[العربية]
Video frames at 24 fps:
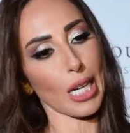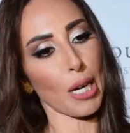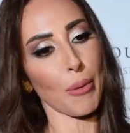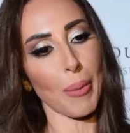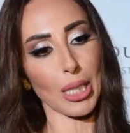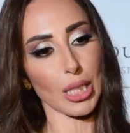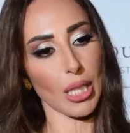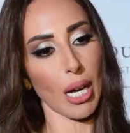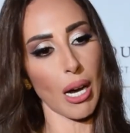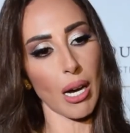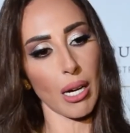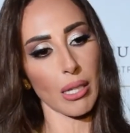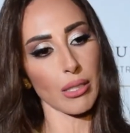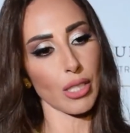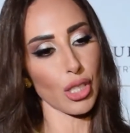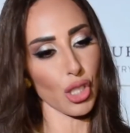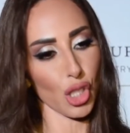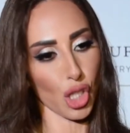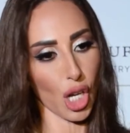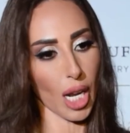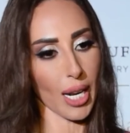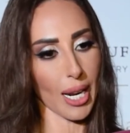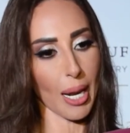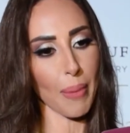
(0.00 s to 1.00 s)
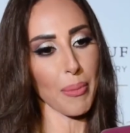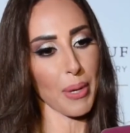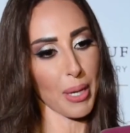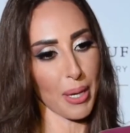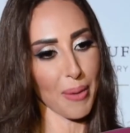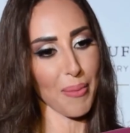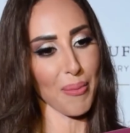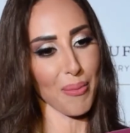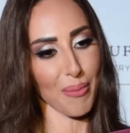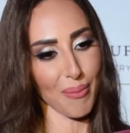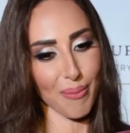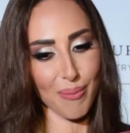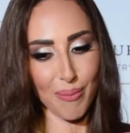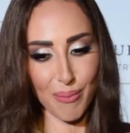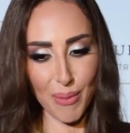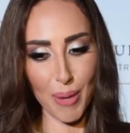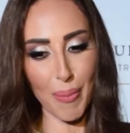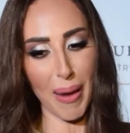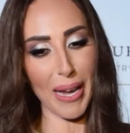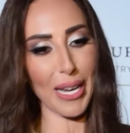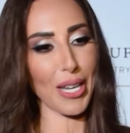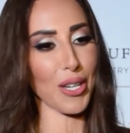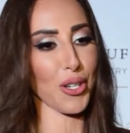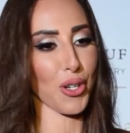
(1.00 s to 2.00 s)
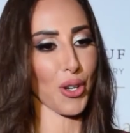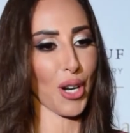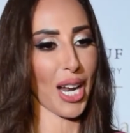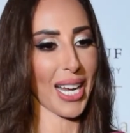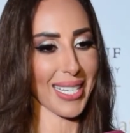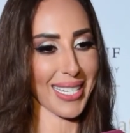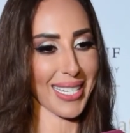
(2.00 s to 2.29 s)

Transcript: رمضان ان شاء الله ببين شو رح